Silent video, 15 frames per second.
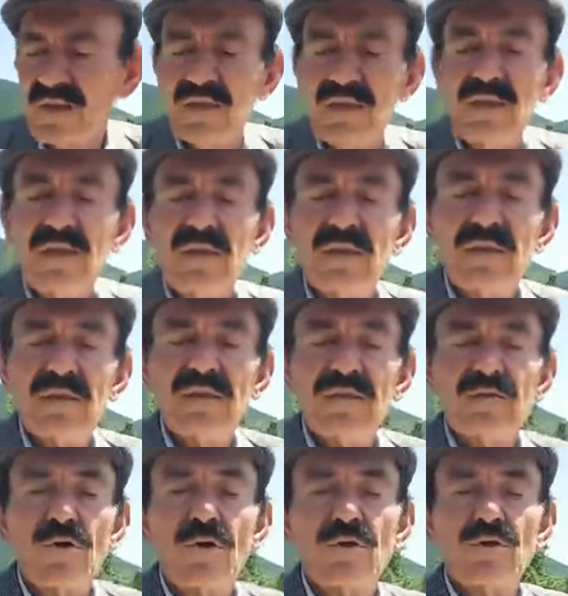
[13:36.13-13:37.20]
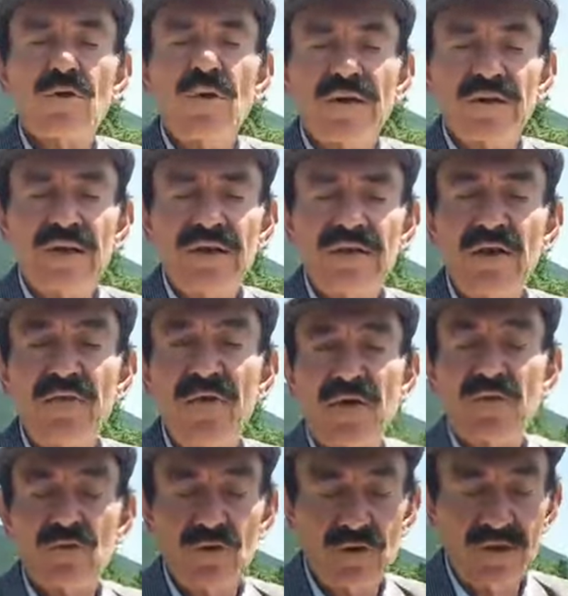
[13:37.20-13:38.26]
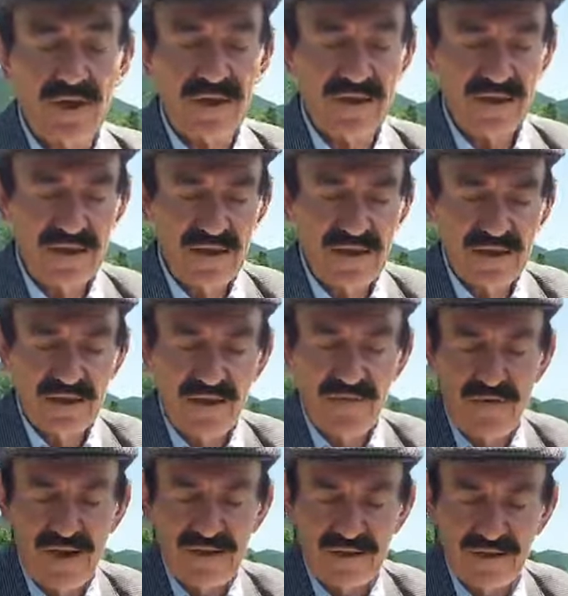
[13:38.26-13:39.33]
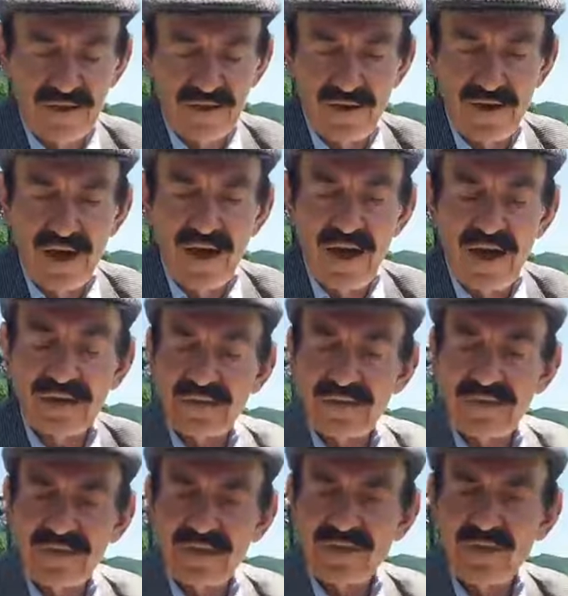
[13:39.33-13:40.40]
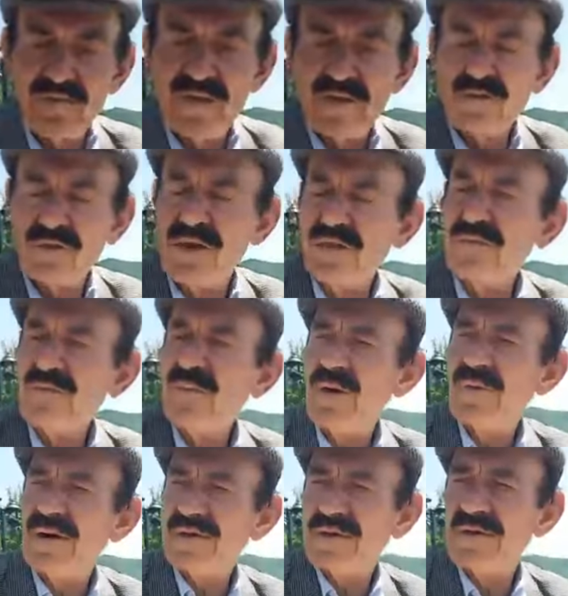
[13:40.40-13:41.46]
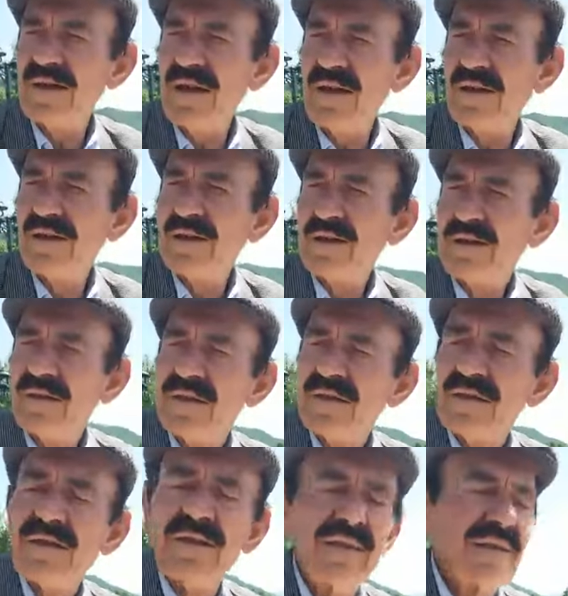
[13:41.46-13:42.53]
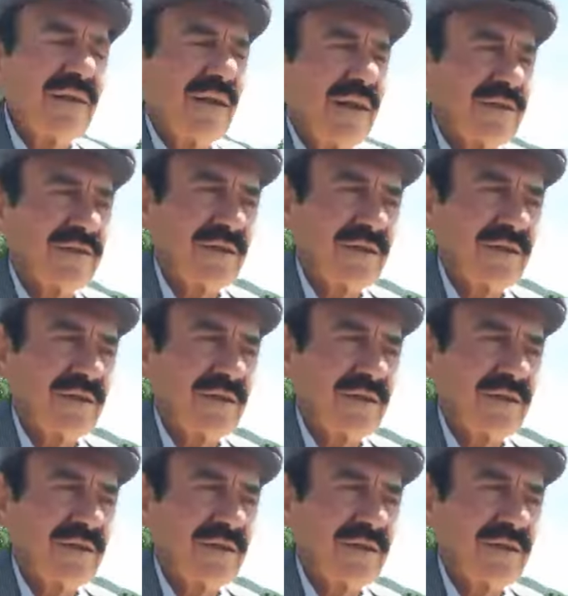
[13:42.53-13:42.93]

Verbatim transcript: e, Çorçuvan'da Cefer Usta. Cefer, evet, Cefer. Cef. Aslında Cefer Usta'nın babası da Mahlası